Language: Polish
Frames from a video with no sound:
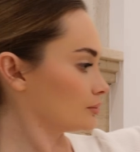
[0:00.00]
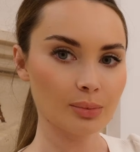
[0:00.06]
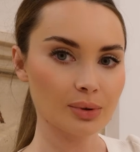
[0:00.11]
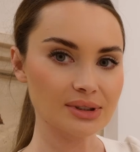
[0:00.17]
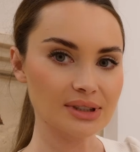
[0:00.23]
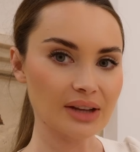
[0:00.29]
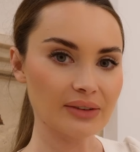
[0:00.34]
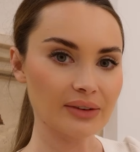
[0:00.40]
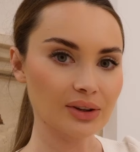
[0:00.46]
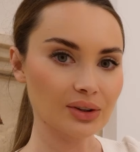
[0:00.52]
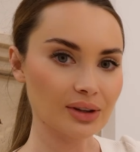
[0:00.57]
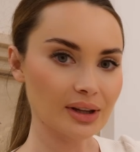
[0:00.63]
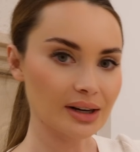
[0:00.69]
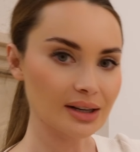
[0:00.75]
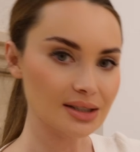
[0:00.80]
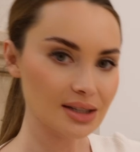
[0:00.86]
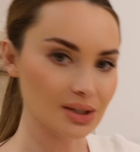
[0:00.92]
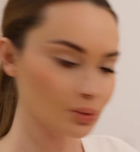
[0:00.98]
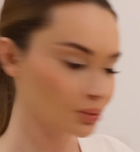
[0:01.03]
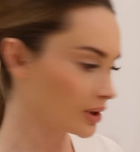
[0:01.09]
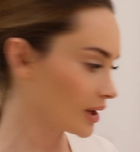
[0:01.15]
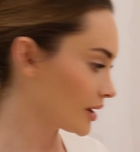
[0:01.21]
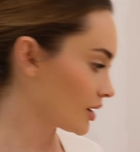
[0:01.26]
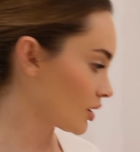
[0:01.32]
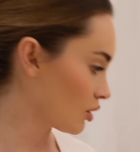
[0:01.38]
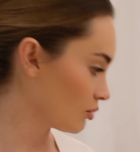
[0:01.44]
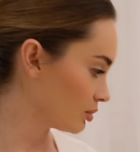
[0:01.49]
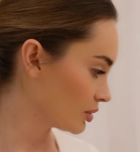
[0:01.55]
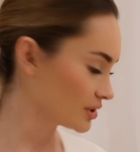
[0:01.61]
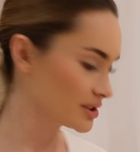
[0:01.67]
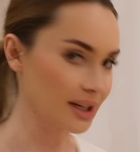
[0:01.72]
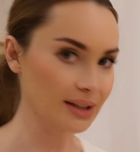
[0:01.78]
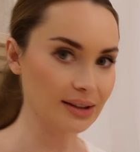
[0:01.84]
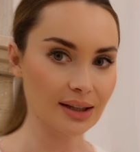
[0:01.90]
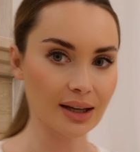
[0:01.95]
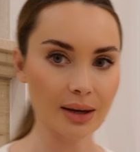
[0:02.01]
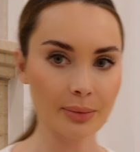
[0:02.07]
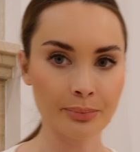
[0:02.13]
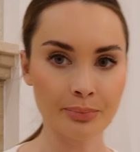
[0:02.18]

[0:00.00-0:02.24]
Postawię to na razie tutaj obok dziadka.